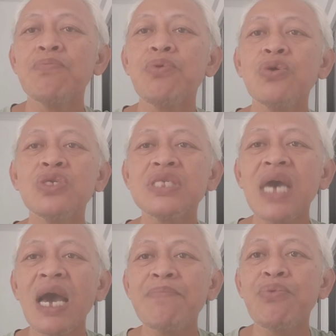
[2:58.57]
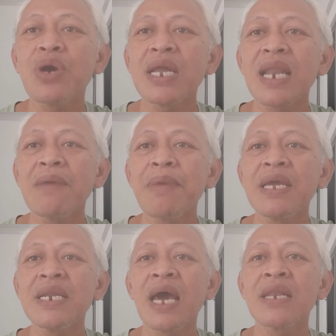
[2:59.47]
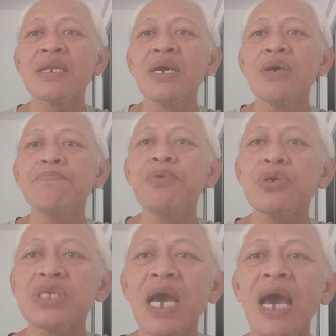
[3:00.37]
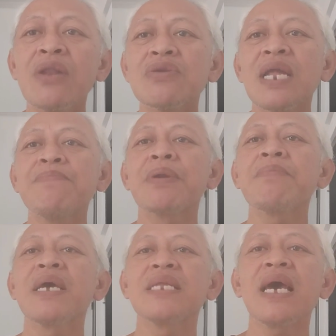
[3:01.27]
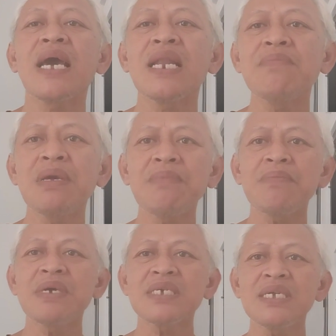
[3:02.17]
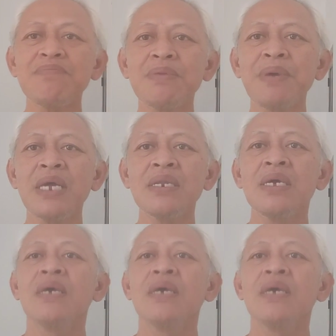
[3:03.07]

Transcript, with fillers: Bocah bukanlah mainan. Bocah haruslah bermain ya karena memang masanya bermain.